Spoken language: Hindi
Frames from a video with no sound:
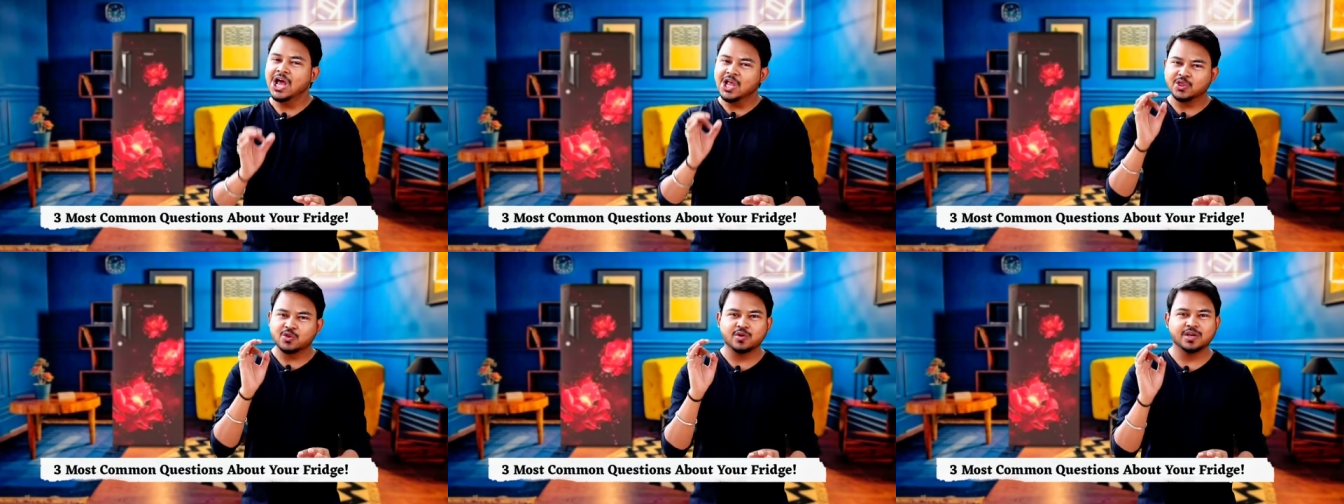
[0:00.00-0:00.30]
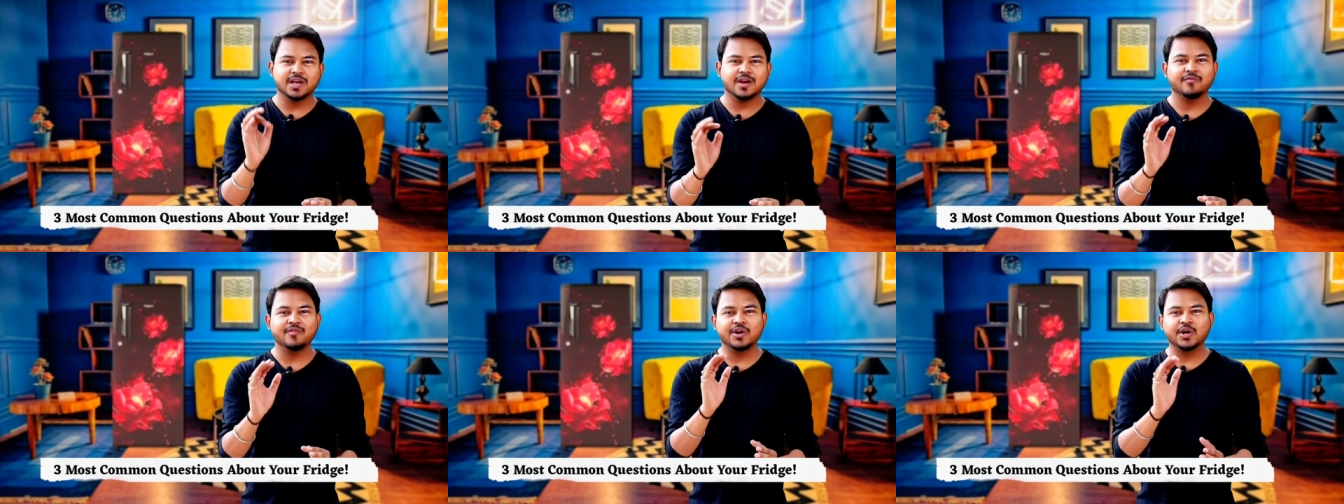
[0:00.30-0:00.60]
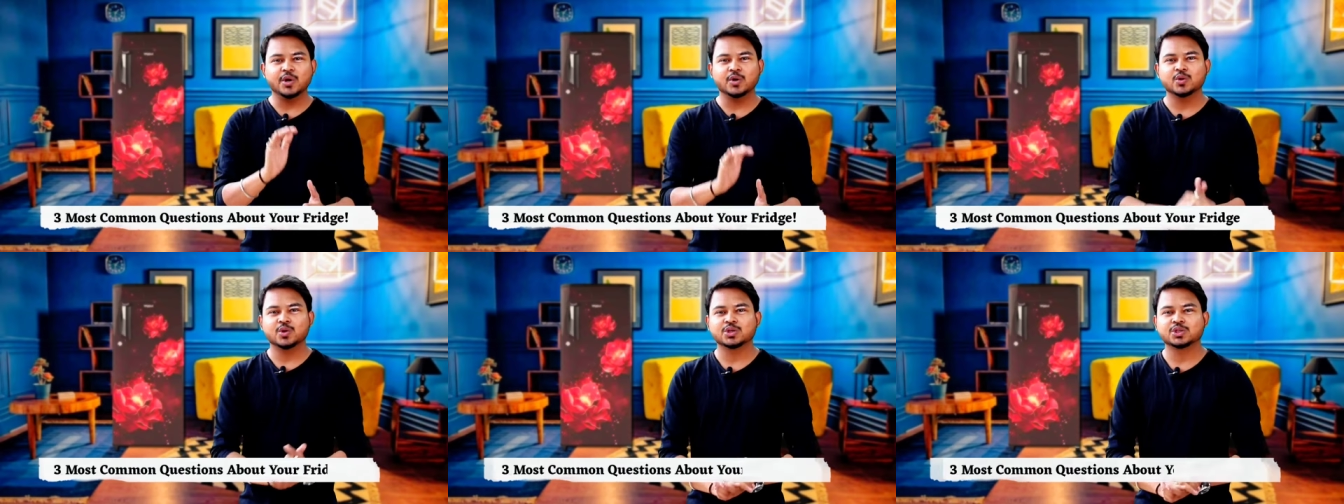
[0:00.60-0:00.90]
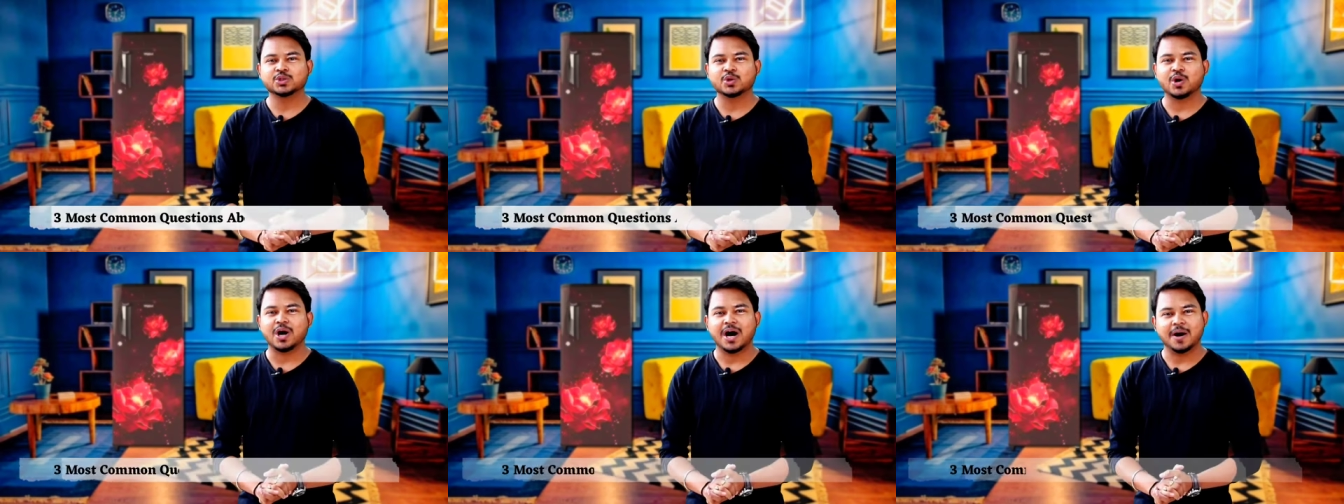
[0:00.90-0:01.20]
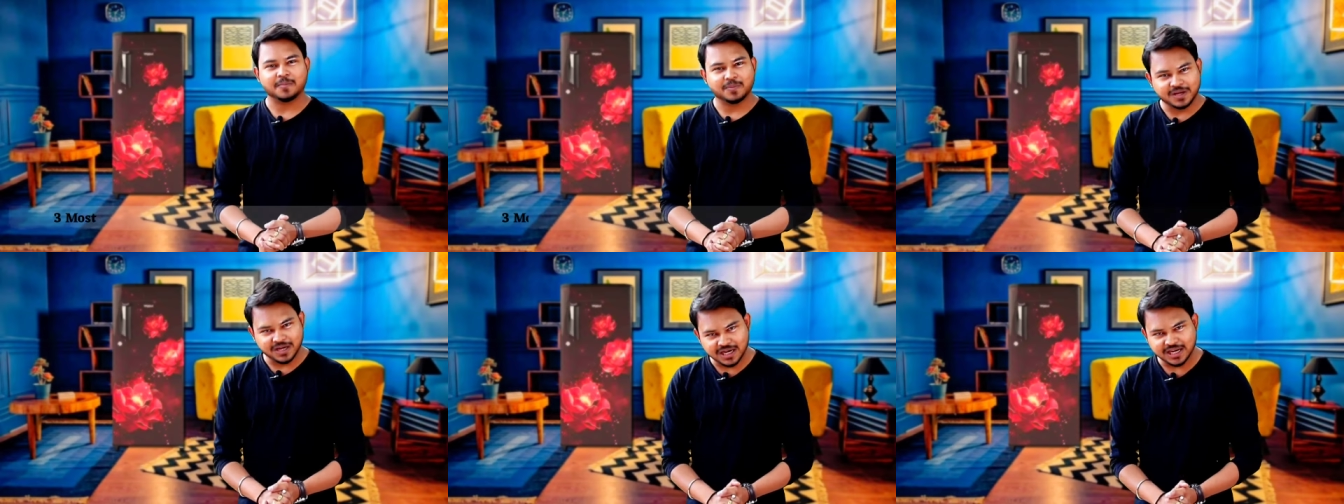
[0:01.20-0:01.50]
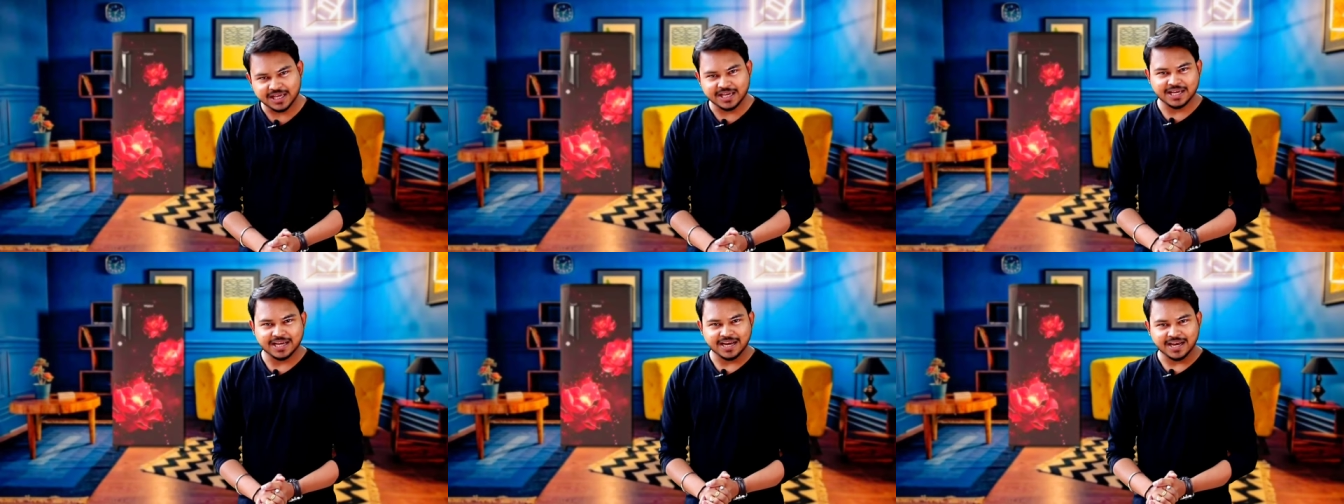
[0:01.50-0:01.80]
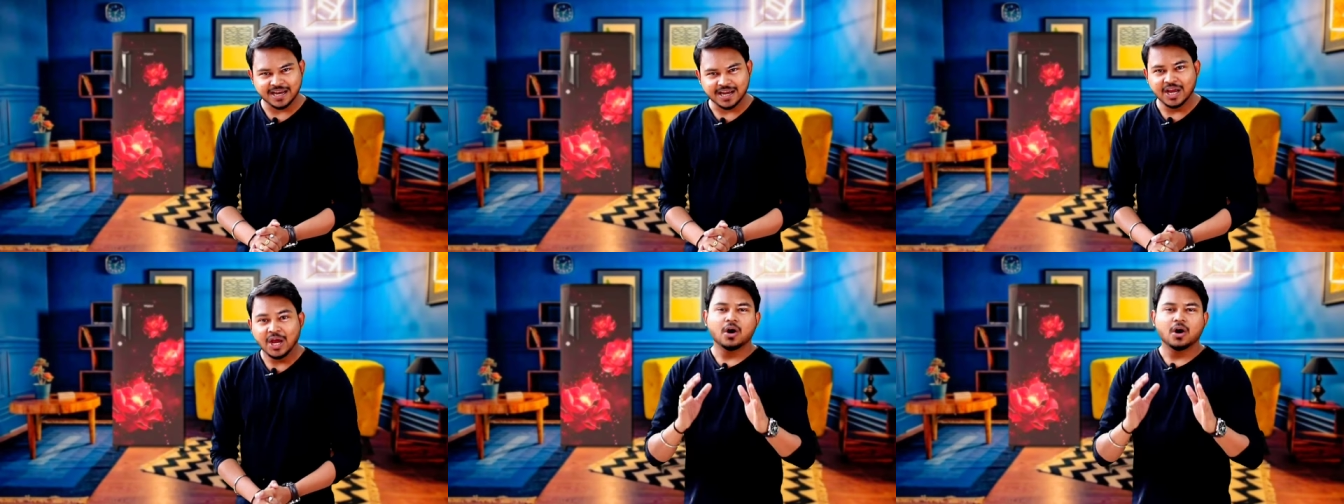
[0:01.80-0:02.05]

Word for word: तो ये वीडियो दोस्तों आपके लिए है